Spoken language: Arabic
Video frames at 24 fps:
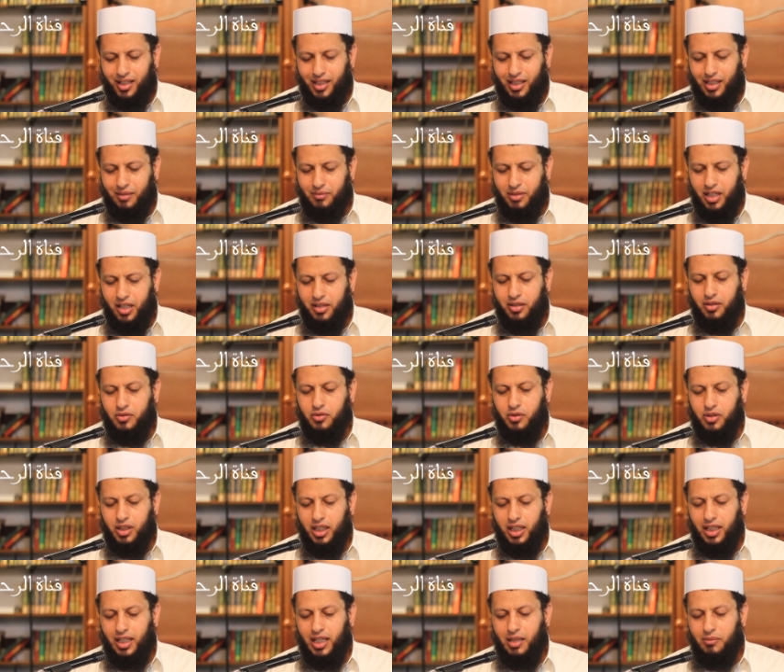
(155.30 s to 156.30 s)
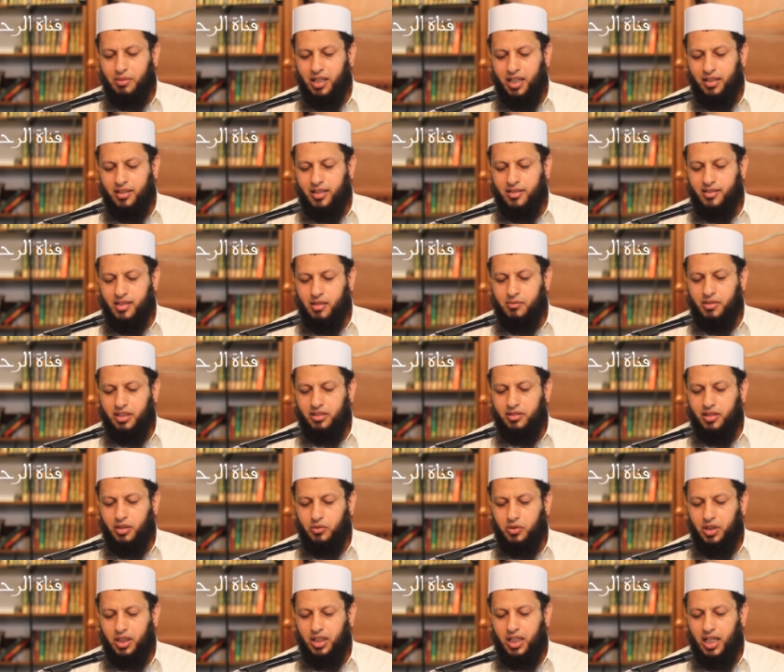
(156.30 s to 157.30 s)
إن لم يذكر إلا بعد زمن
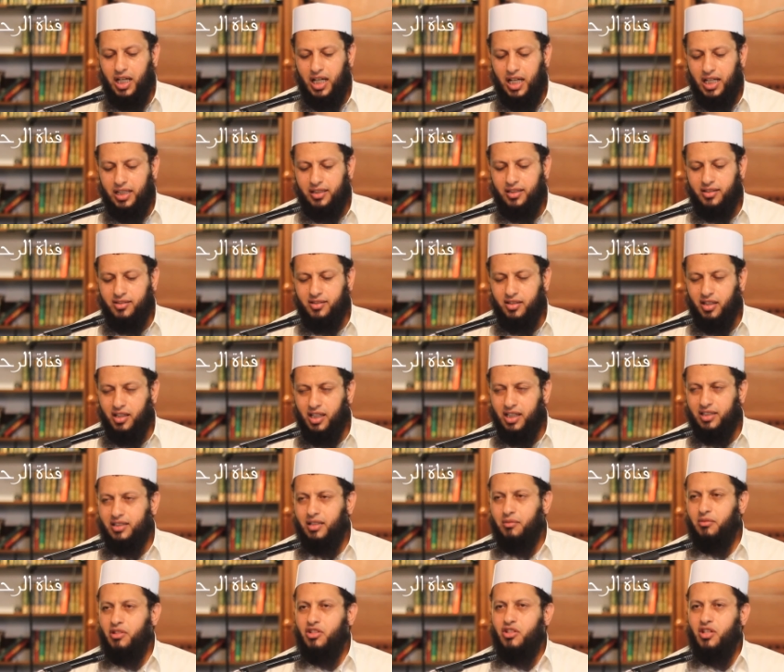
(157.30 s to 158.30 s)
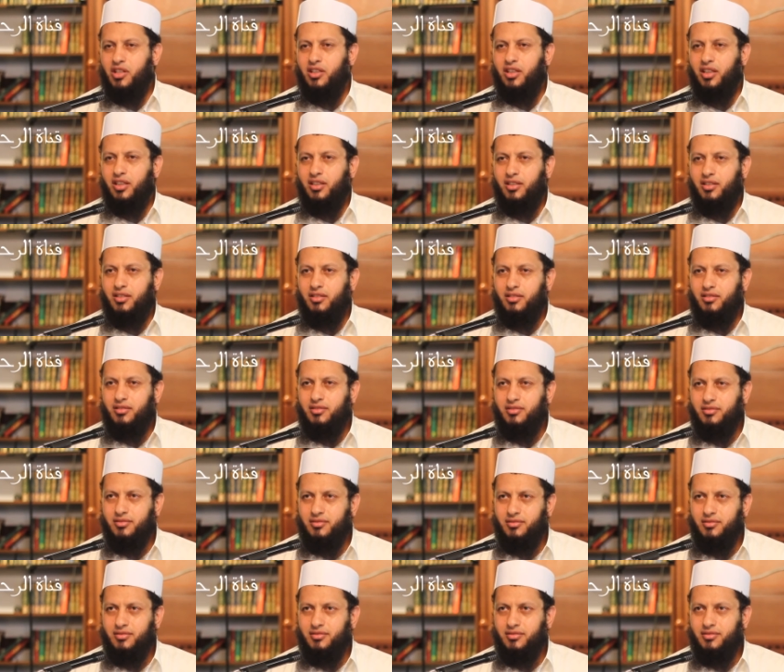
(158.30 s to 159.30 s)
طويل أعاد الصلاة من جديد
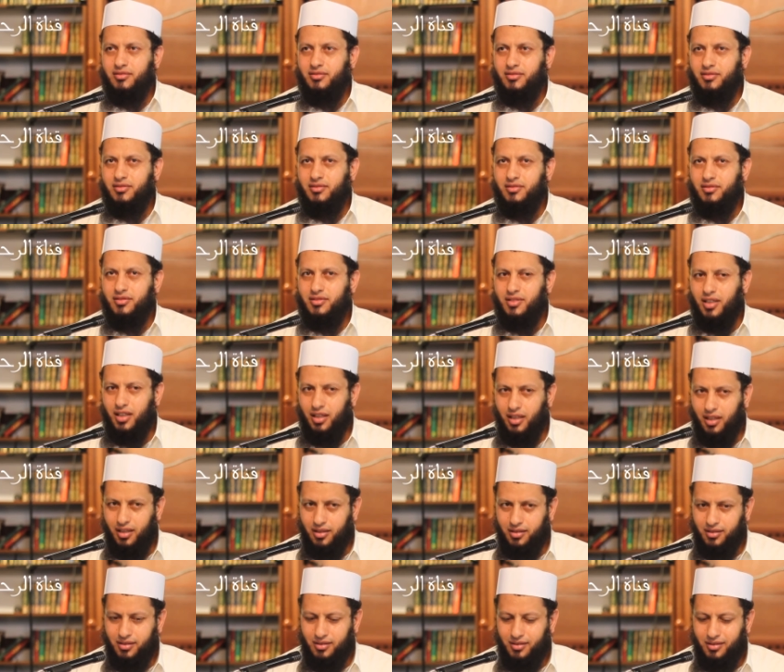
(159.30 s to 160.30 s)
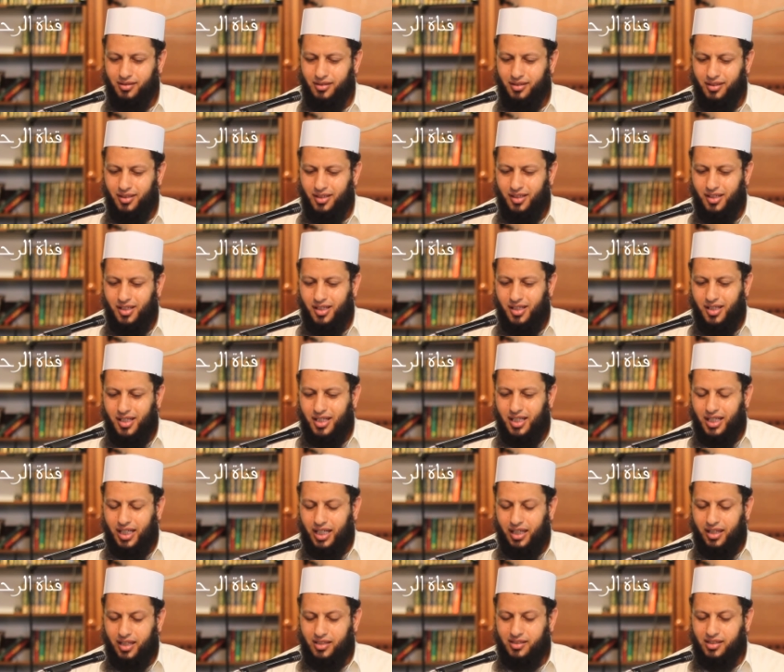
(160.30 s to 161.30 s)
خلاص
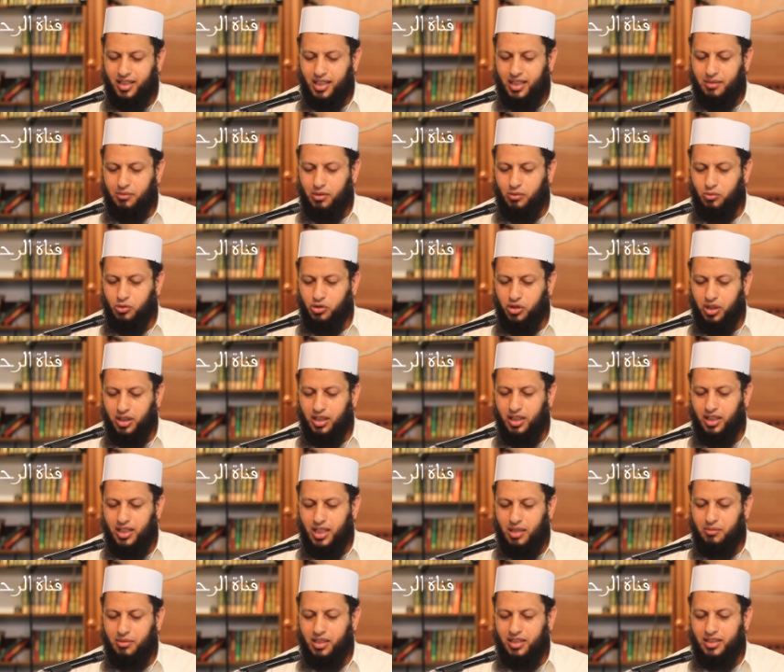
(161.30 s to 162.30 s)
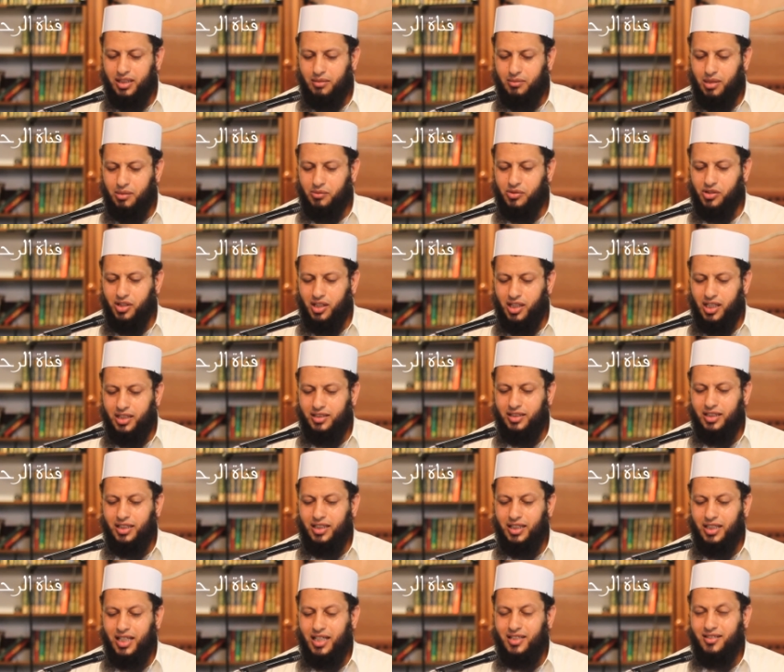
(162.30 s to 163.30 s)
إذا سلم المصلي قبل تمام
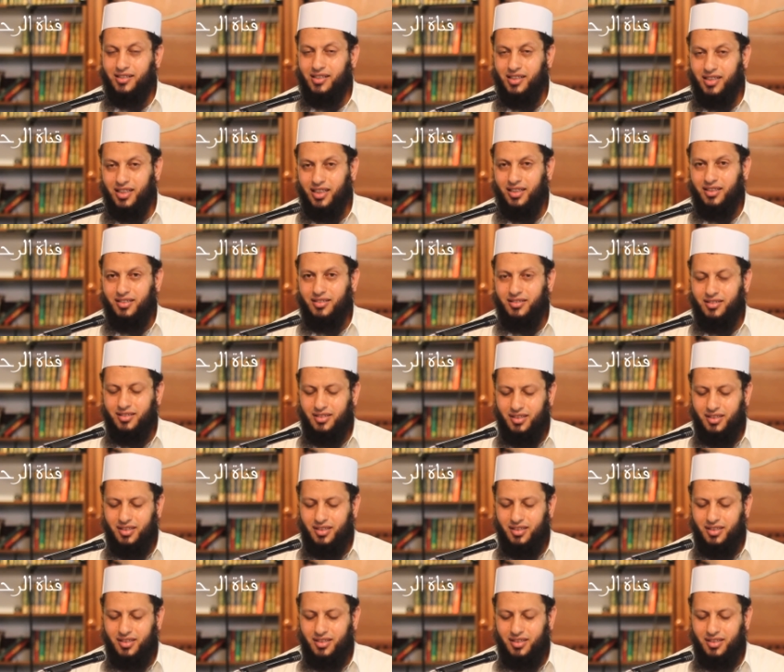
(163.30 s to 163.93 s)
صلاته ناسيا